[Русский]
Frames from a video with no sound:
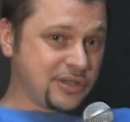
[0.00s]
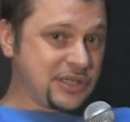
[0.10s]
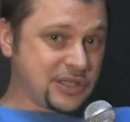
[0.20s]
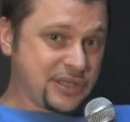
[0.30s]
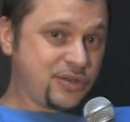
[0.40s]
И
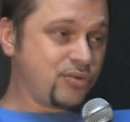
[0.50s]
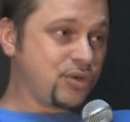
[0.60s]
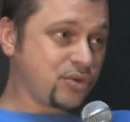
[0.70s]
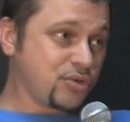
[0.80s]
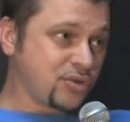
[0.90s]
если они ее
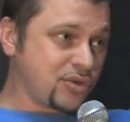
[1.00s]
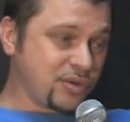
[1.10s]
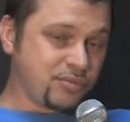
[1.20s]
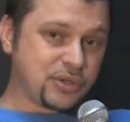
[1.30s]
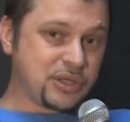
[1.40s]
уничтожат, то
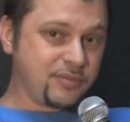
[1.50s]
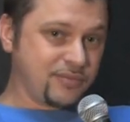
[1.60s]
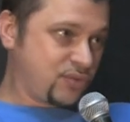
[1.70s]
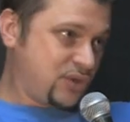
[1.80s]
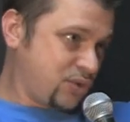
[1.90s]
это будет
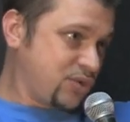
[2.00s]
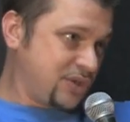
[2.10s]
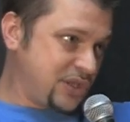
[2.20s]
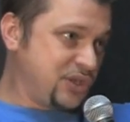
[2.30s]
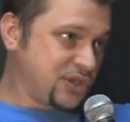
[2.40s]
ну,
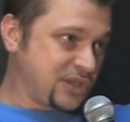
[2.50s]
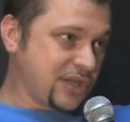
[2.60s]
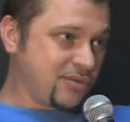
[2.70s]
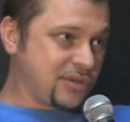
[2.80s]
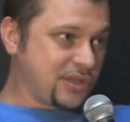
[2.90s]
уничтожен единственный
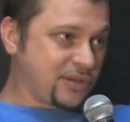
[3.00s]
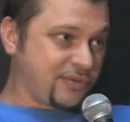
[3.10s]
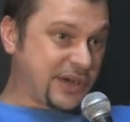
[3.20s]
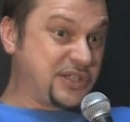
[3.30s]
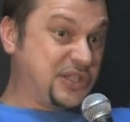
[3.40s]
такой
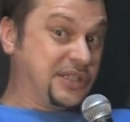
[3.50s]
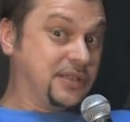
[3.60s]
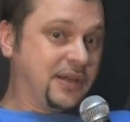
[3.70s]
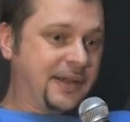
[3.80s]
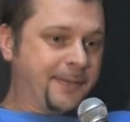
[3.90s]
центр в России.